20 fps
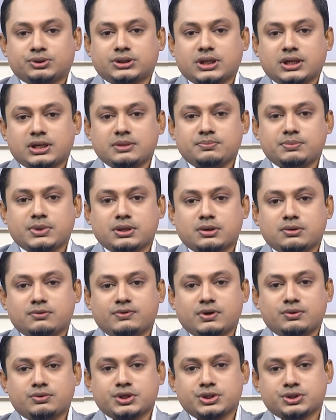সালে বেঙ্গল
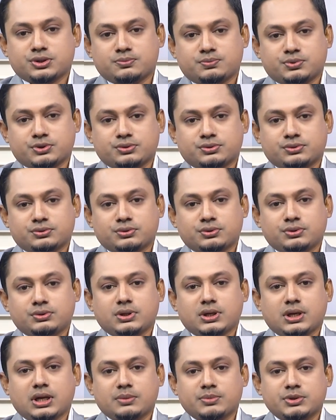ফাউন্ডেশন প্রদত্ত
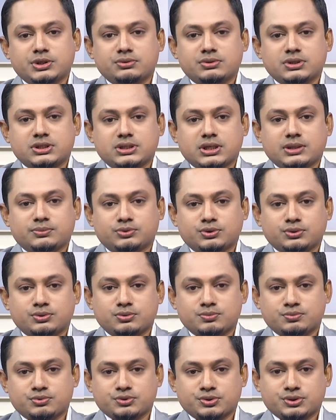আমিনুল ইসলাম
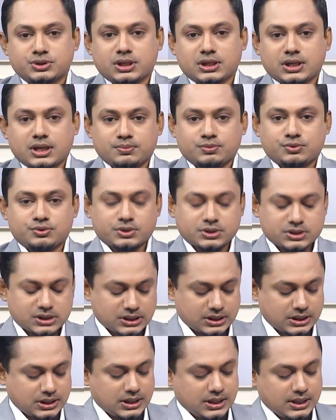তরুণ পুরস্কার লাভ
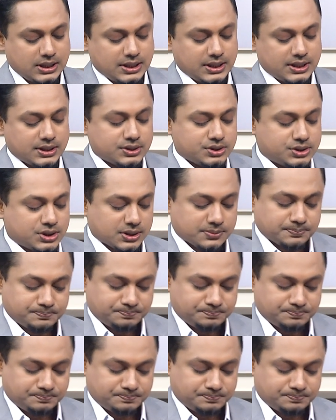করেছেন জি